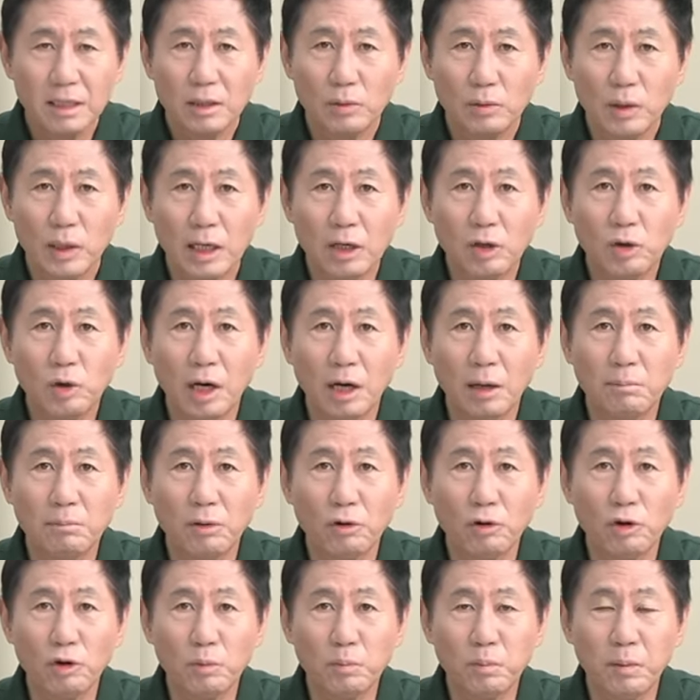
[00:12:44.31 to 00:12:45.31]
외교,
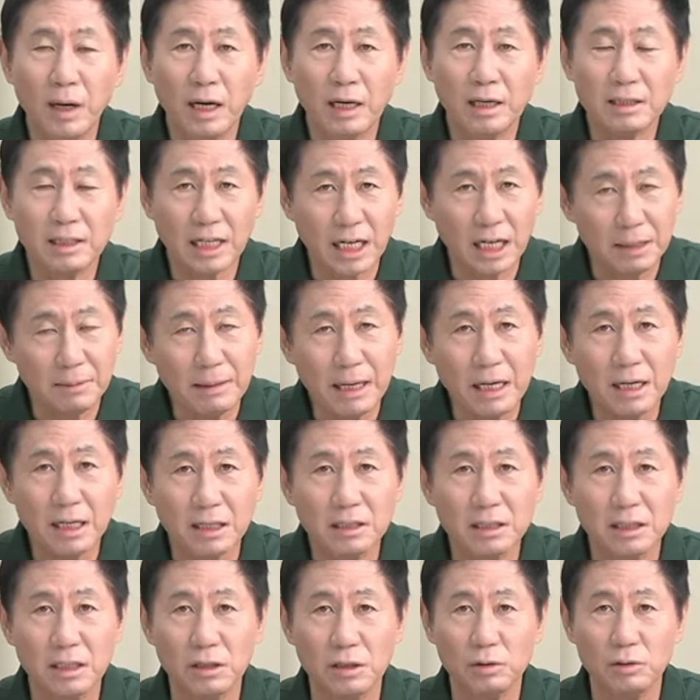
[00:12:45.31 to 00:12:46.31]
안보, 국방 다
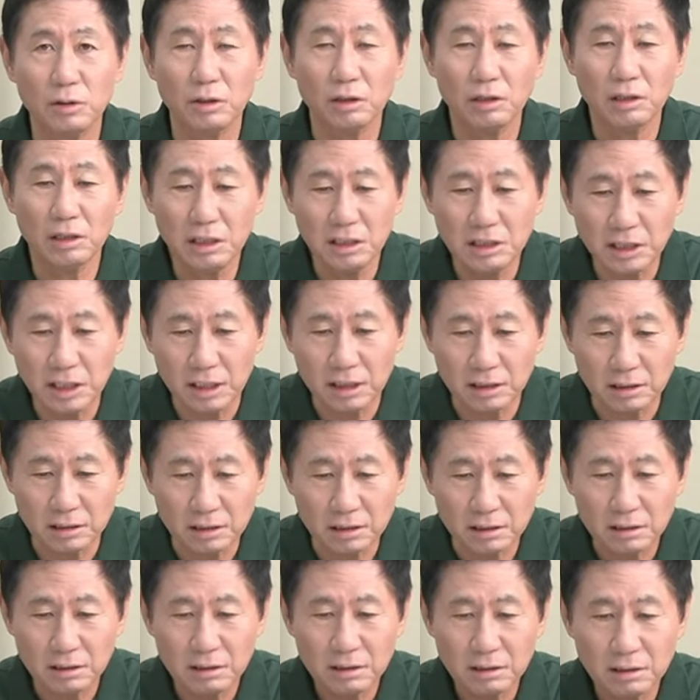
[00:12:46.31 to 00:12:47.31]
망가뜨리고요.
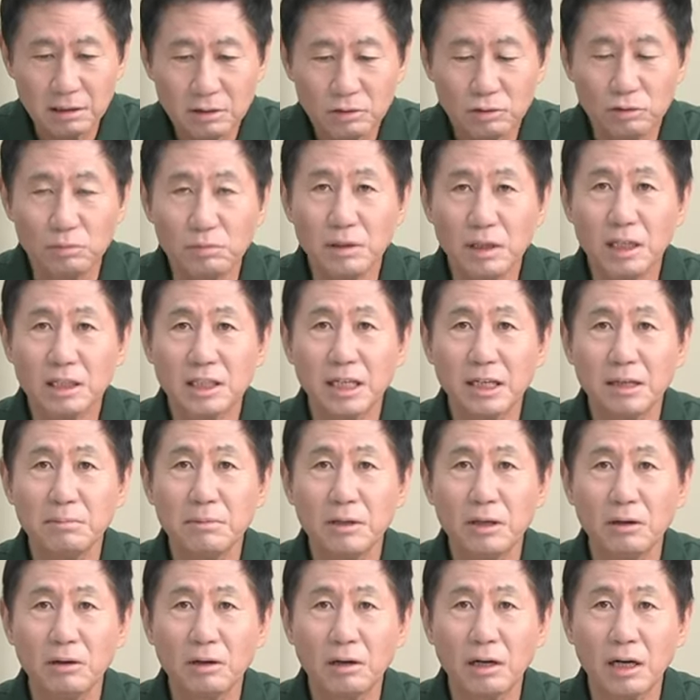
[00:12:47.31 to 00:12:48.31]
이제는 국민의
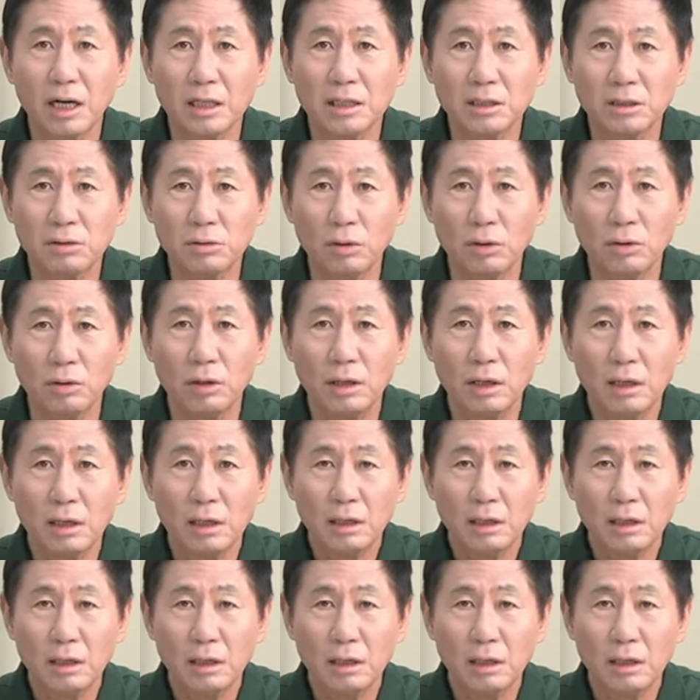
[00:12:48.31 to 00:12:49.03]
생명까지도